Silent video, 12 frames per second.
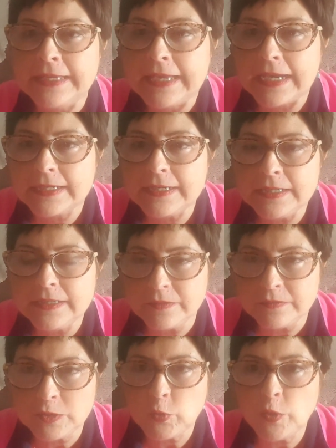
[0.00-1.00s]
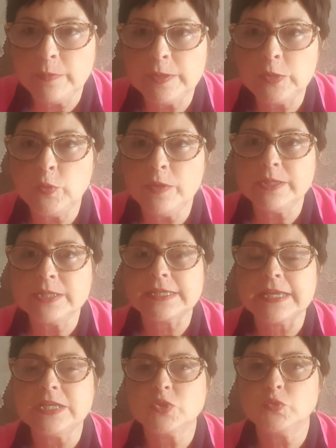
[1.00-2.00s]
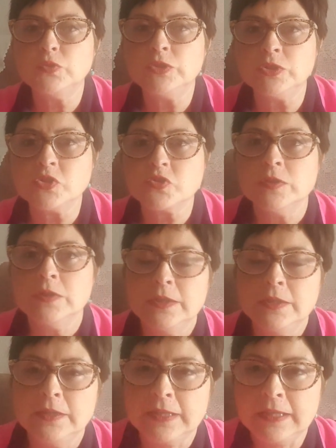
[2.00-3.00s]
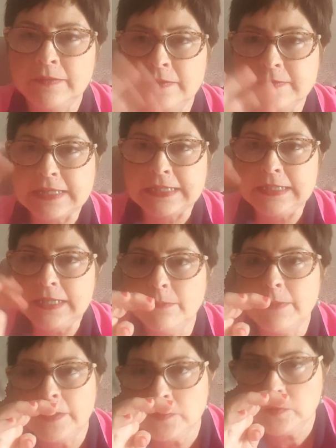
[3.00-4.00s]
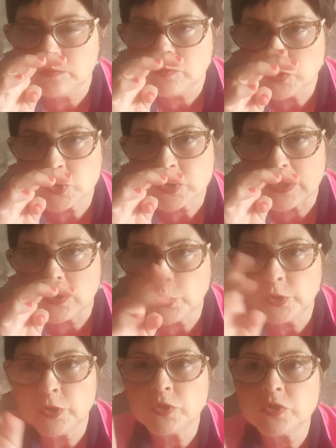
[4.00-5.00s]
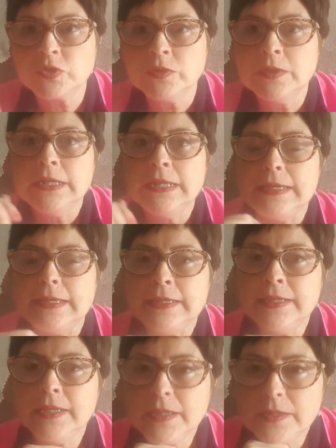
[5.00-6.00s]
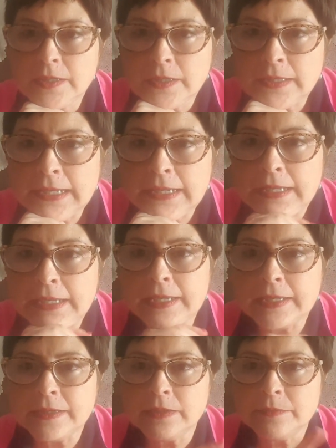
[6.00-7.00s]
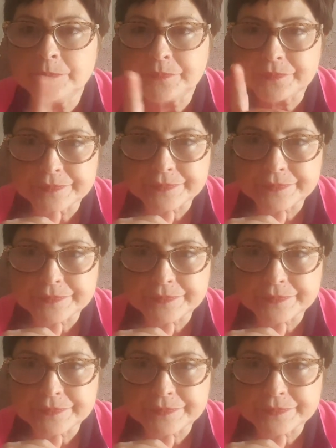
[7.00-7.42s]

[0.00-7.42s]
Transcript: en Carni 19961, que desde aquí le mando muchos saludos y le